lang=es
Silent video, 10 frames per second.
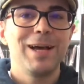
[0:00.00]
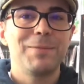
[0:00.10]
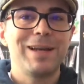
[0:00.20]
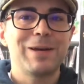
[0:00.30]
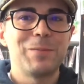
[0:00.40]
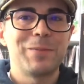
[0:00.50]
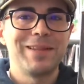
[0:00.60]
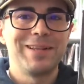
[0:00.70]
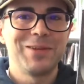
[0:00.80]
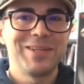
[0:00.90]
Además la compré
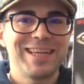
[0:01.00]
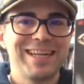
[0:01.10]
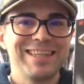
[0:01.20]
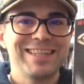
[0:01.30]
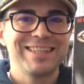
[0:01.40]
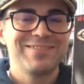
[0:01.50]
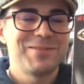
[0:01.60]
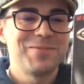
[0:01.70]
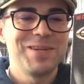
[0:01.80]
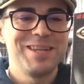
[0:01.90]
en el Toys R
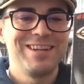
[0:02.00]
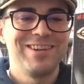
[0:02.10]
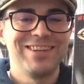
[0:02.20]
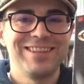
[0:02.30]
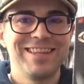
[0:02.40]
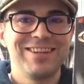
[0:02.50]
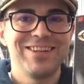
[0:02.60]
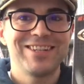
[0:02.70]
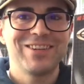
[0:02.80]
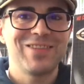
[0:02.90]
fue muy
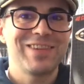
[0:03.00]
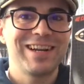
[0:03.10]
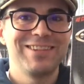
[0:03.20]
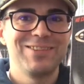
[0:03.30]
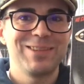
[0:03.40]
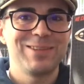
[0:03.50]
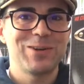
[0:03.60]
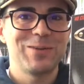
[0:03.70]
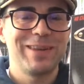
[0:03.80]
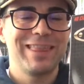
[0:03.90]
noventero eso, comprarla en un
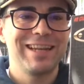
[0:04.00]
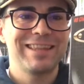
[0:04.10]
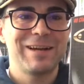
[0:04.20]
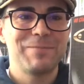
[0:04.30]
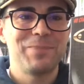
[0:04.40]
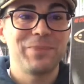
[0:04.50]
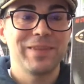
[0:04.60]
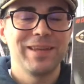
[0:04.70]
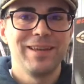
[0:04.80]
centro comercial tan